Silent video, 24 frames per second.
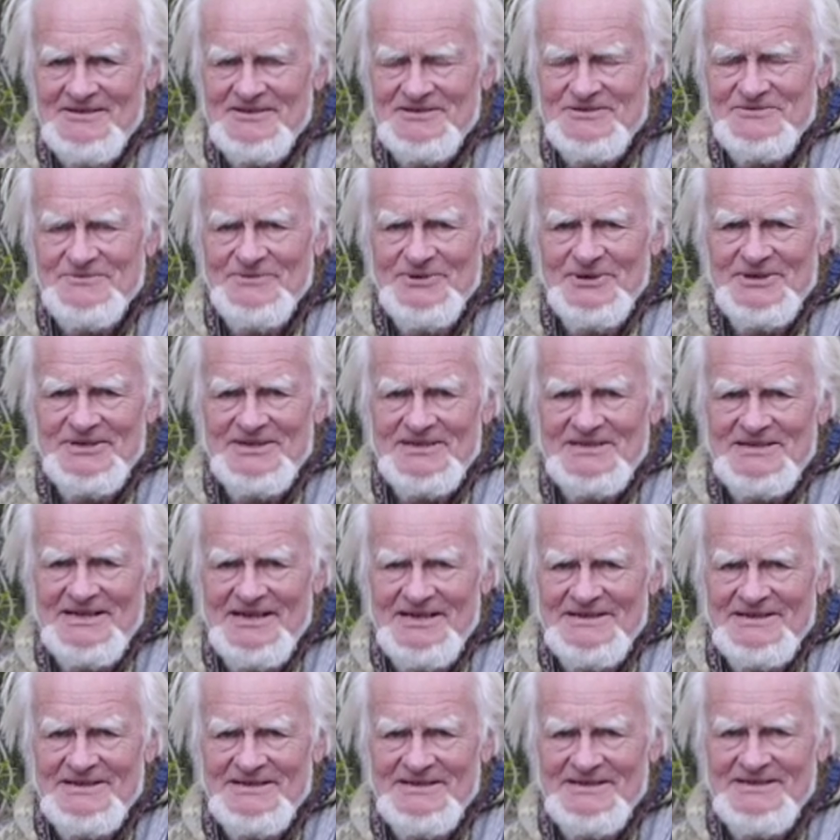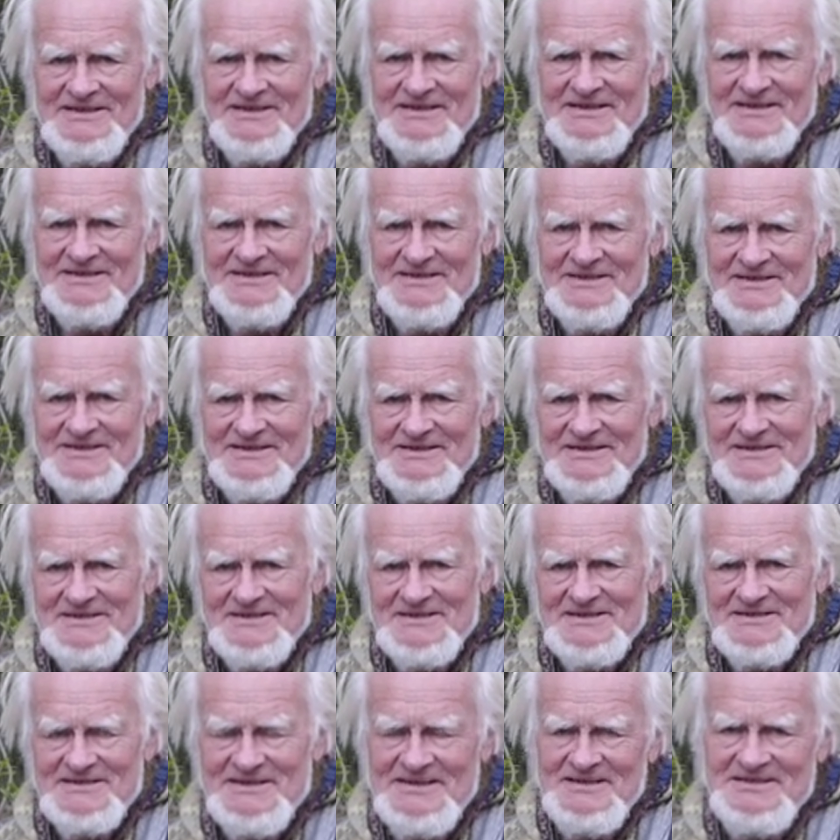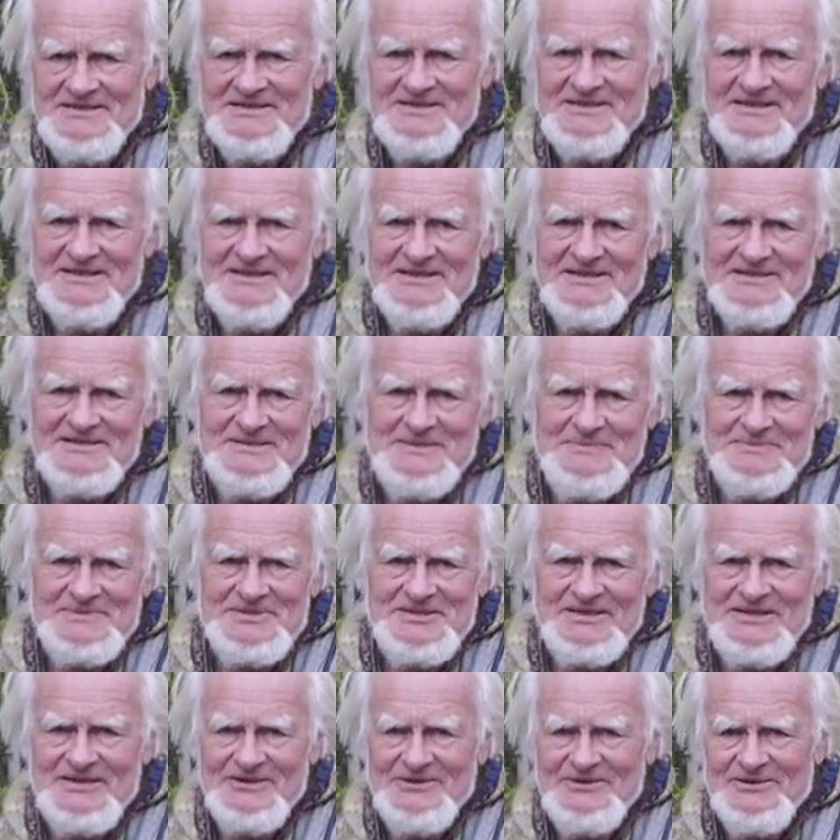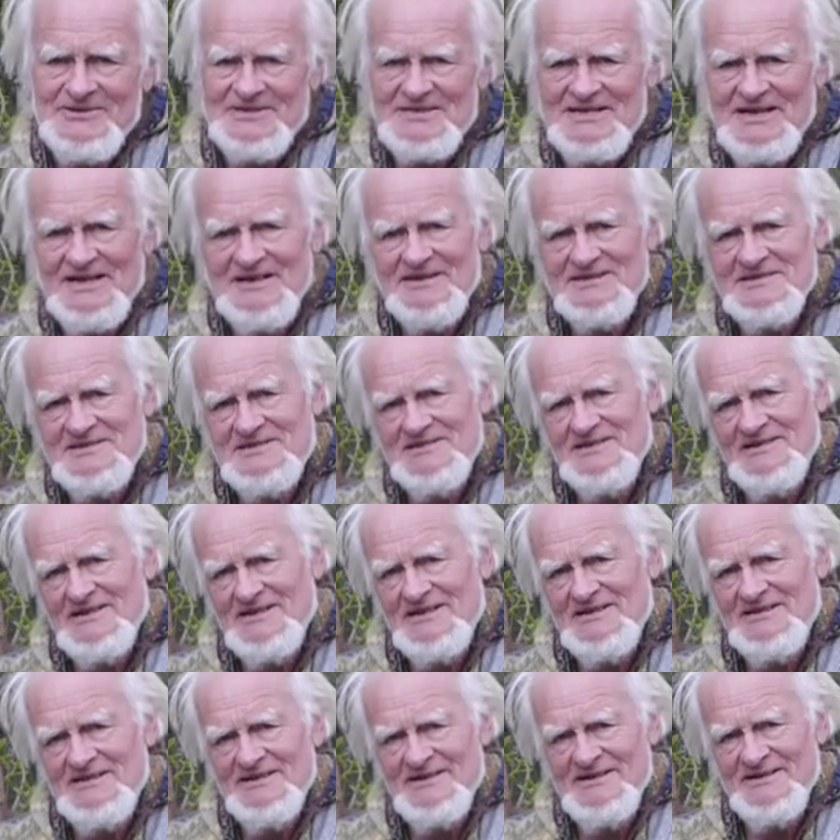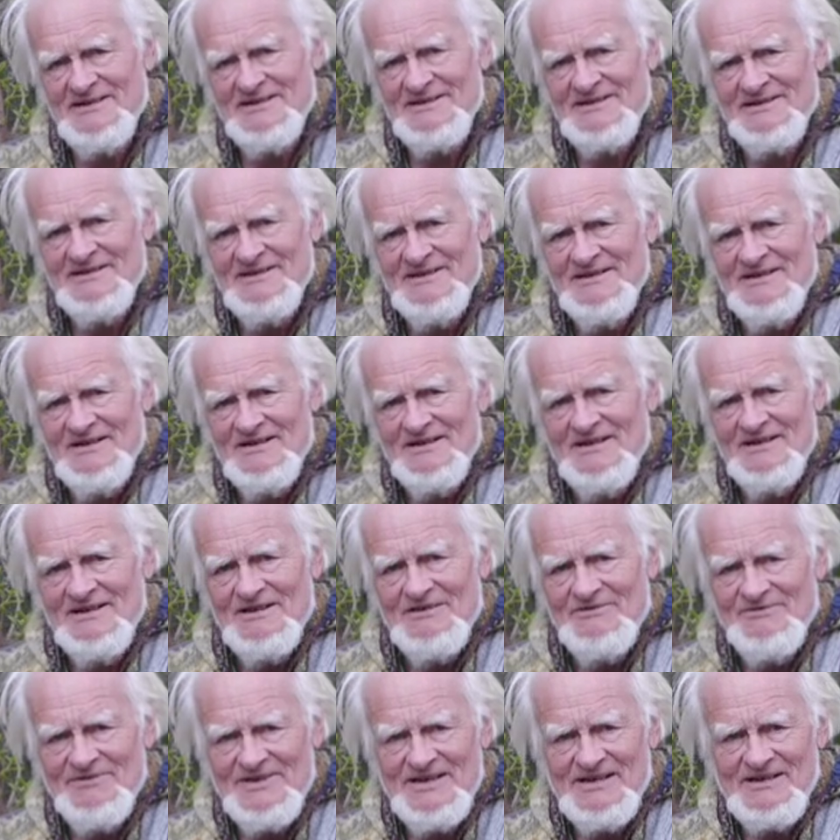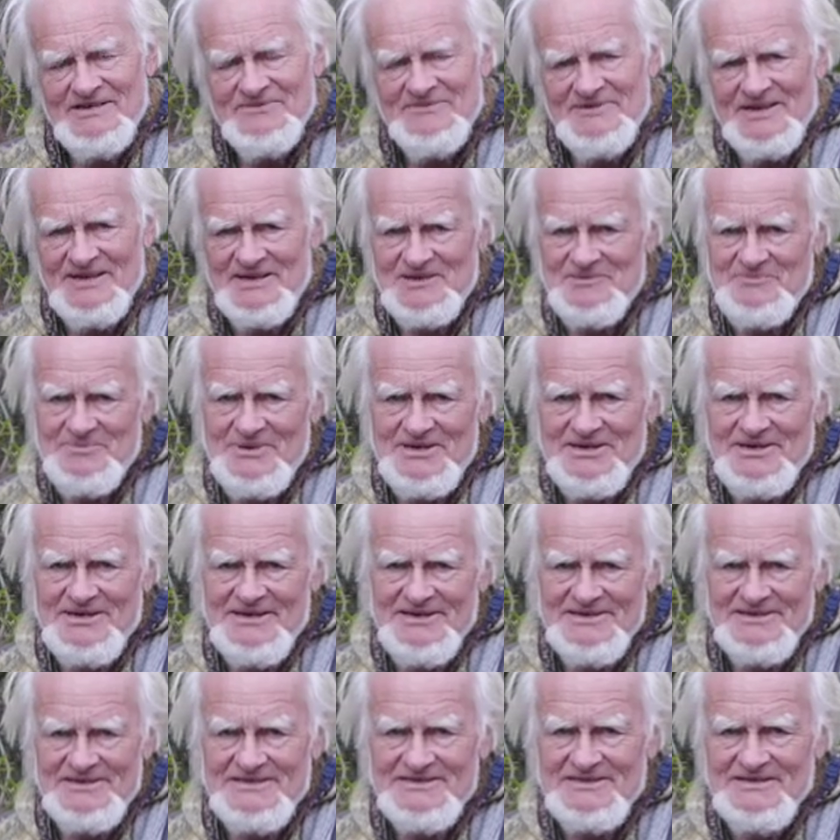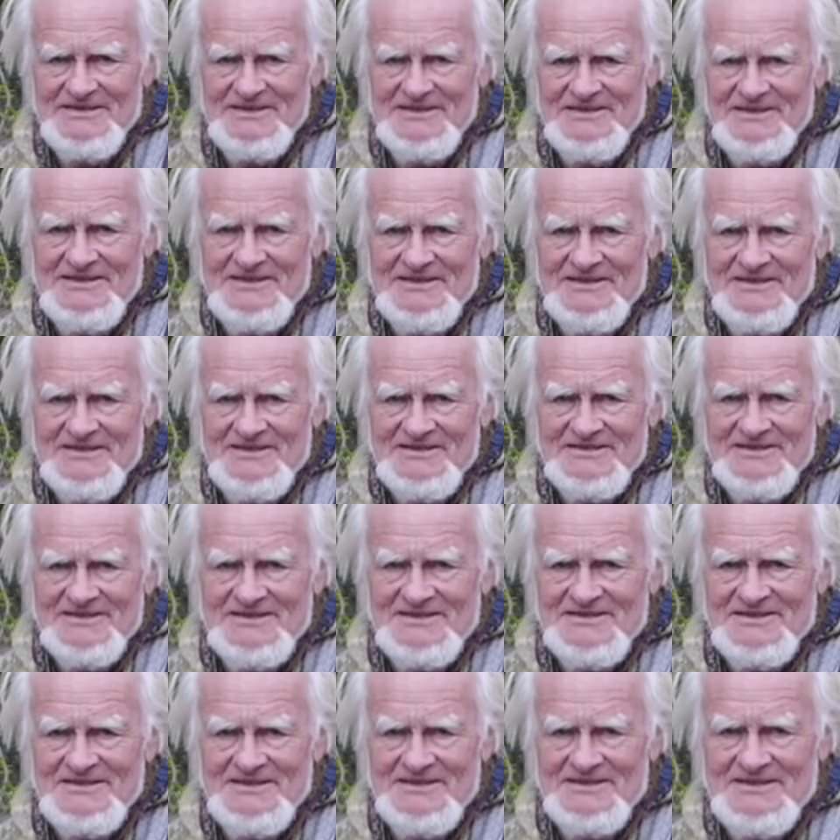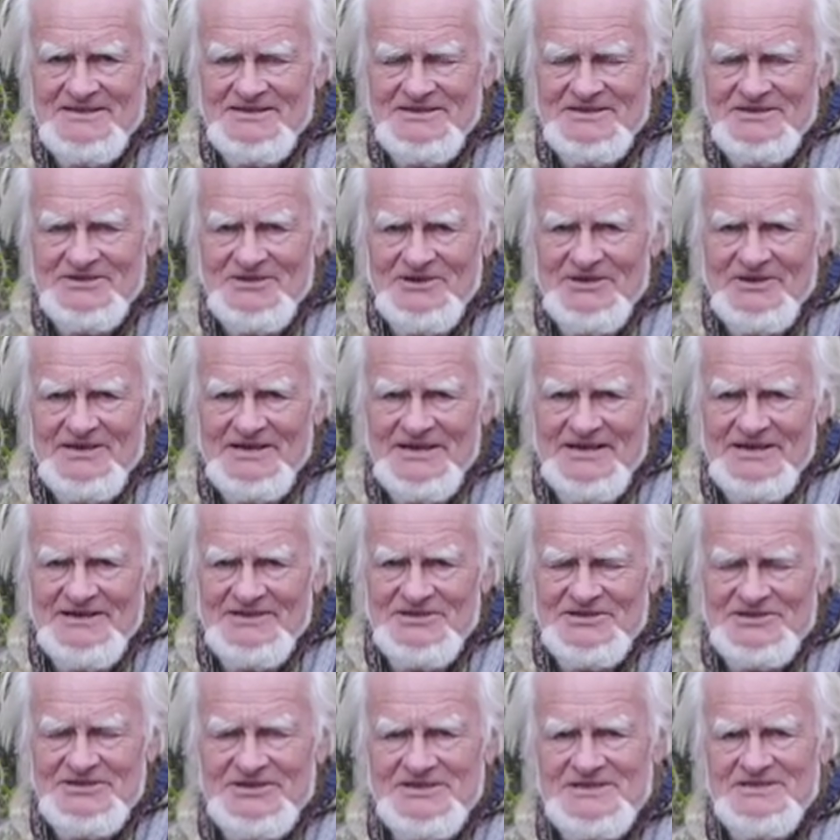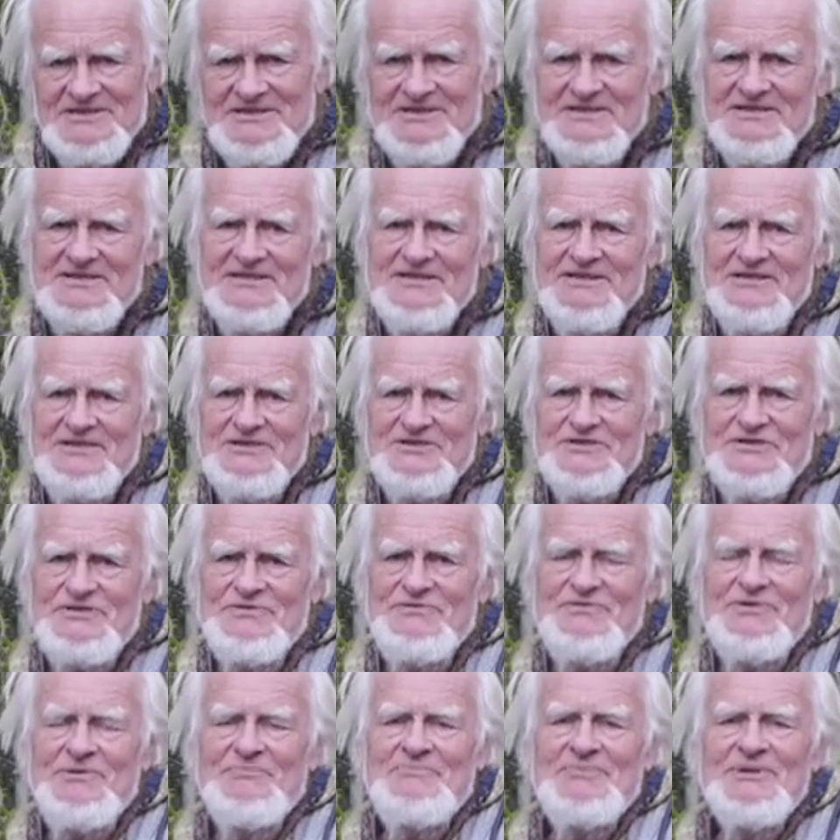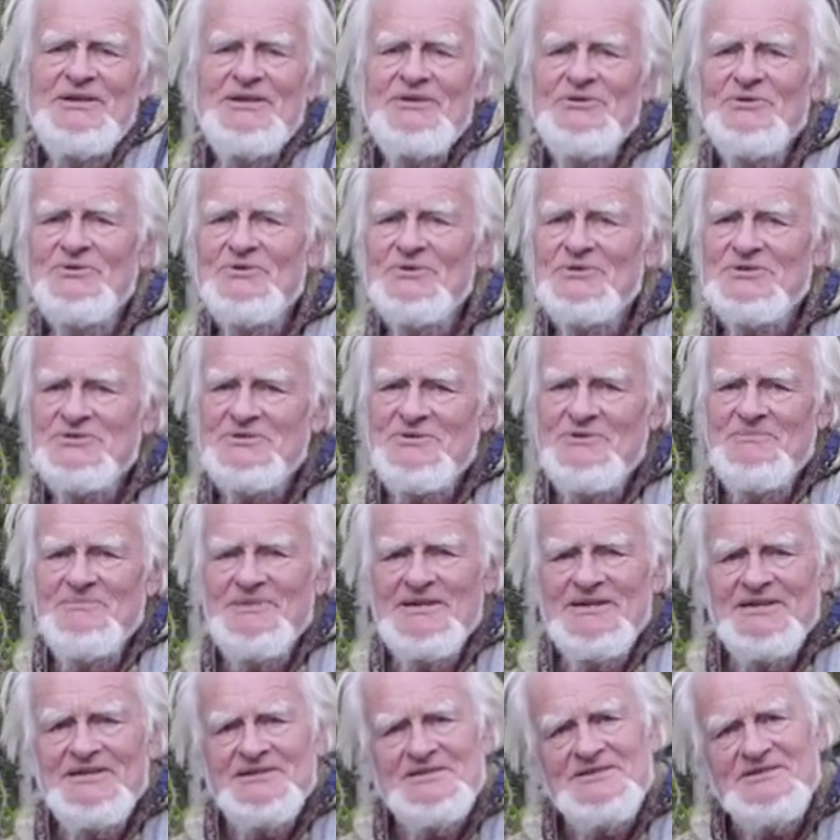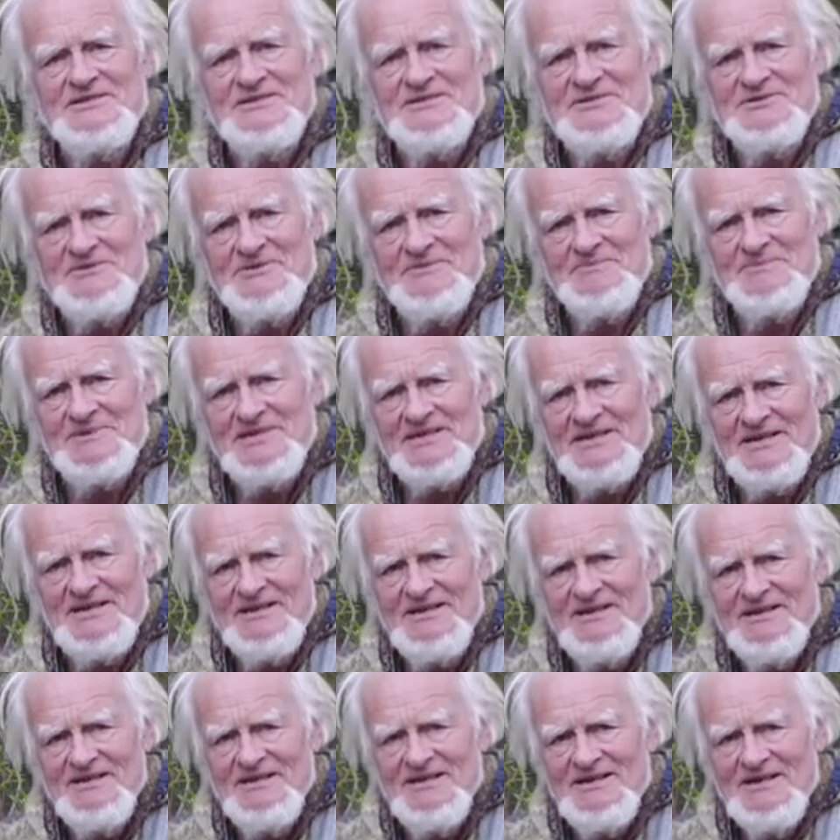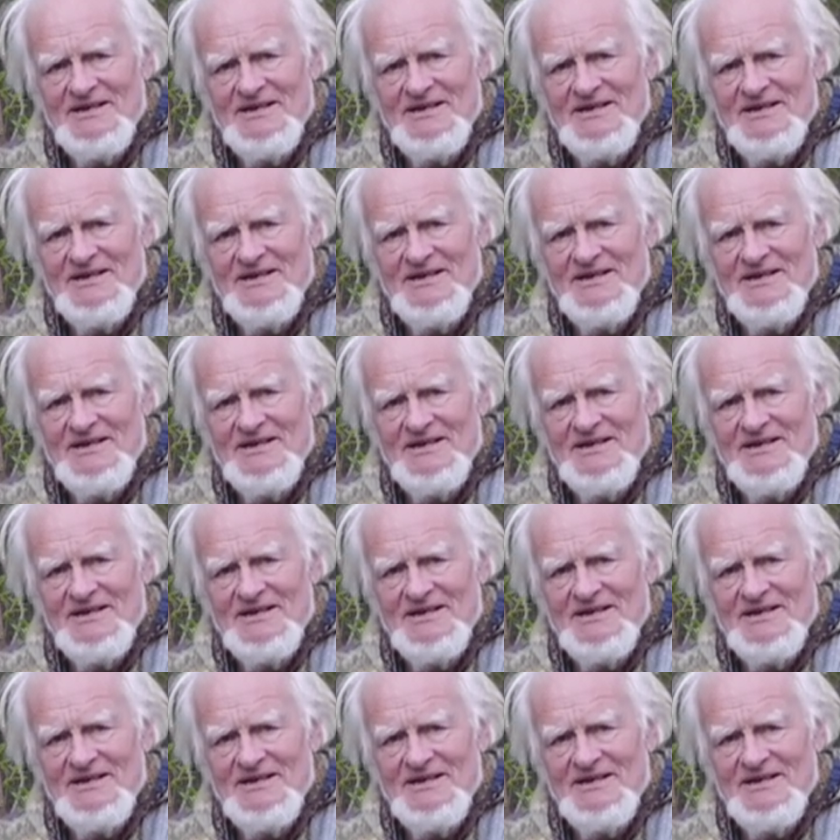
Es wurde dann in den 60er, 70er und 80er Jahren weltweit bekannt, dass diese organischen synthetischen Verbindungen zumindest zum Teil